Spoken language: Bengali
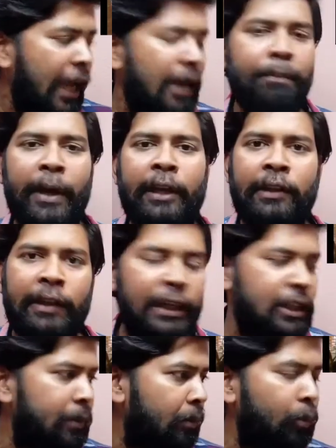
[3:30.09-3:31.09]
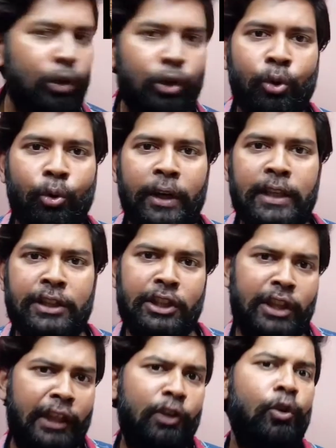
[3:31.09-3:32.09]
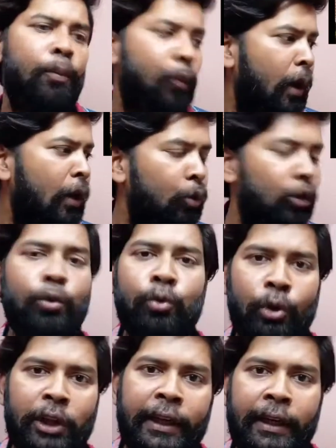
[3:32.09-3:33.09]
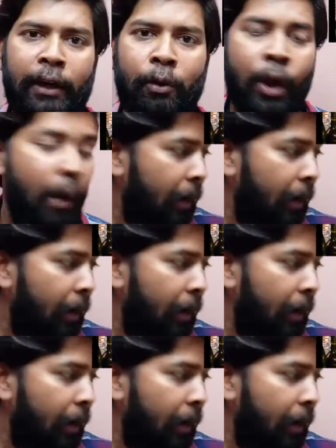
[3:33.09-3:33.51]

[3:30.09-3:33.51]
এই ব্যক্তিরা যেভাবে মদের দোকানে যাচ্ছে তাদেরকেও প্রমাণ নথিভুক্ত দিয়ে কেনা